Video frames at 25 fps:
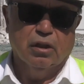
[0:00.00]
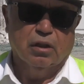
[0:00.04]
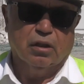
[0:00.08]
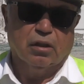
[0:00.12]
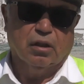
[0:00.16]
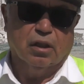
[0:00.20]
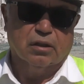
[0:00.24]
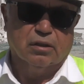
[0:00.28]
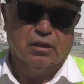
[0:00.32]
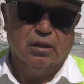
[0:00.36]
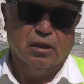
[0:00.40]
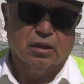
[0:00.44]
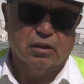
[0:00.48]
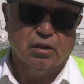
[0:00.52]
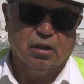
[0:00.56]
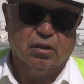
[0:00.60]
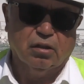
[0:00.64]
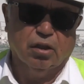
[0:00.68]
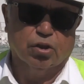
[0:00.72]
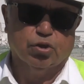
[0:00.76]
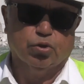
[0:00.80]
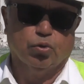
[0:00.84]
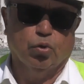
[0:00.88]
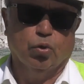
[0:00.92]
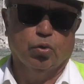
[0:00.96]
Katlarda
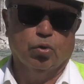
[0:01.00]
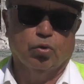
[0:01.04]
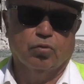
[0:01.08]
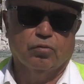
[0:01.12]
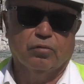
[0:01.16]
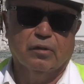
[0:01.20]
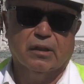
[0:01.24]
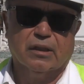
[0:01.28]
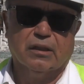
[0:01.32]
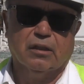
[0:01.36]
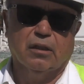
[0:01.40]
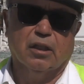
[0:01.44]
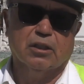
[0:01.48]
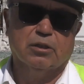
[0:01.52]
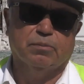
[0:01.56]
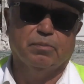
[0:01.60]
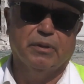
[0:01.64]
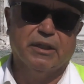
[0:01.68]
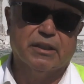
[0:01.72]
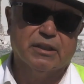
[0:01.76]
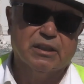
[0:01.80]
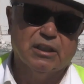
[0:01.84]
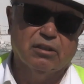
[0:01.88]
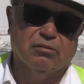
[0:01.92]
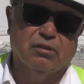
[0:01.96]
kaç kolon var, kaç
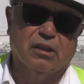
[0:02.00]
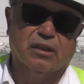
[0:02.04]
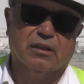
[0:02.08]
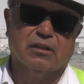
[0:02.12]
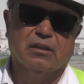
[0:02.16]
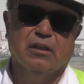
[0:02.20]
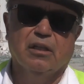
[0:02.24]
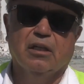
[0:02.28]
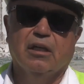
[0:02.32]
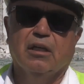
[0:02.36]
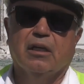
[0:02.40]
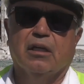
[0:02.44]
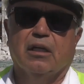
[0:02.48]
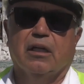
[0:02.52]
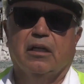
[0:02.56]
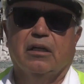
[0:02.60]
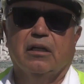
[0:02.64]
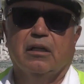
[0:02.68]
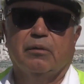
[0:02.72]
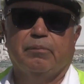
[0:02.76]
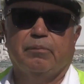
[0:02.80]
perde var, e,